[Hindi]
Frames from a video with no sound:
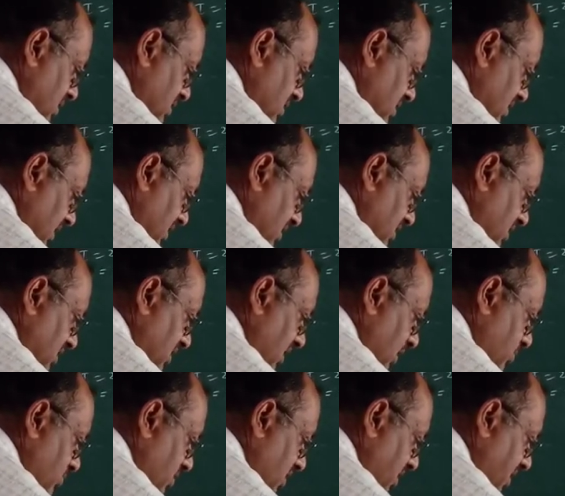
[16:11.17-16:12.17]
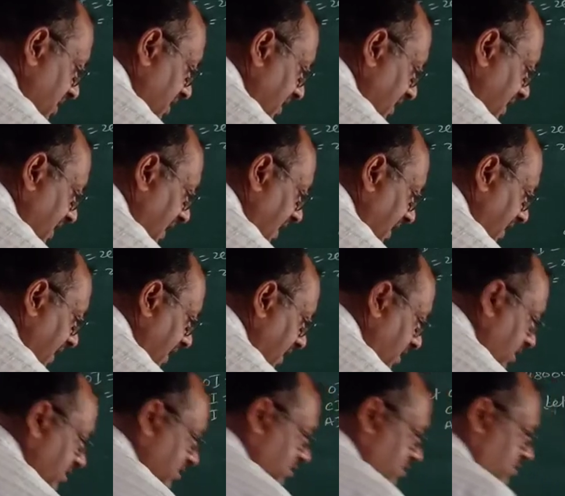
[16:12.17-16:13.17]
सिक्सटी थाउजेंड ये क्या आ गया
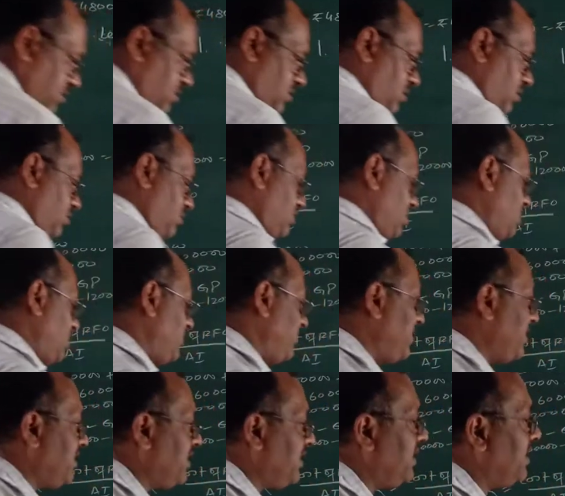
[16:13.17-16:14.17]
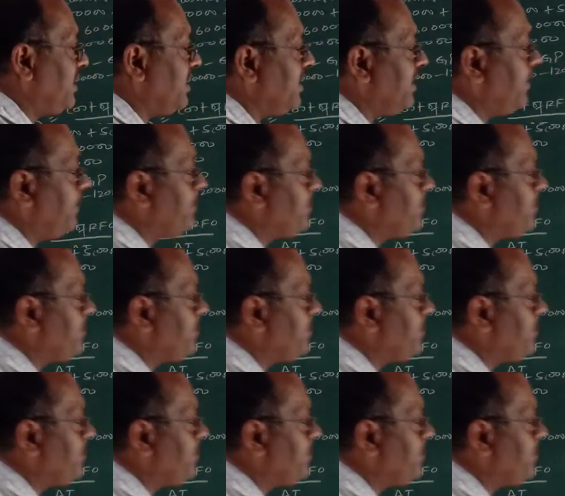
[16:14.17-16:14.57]
क्लोजिंग इन्वेंट्री आ गया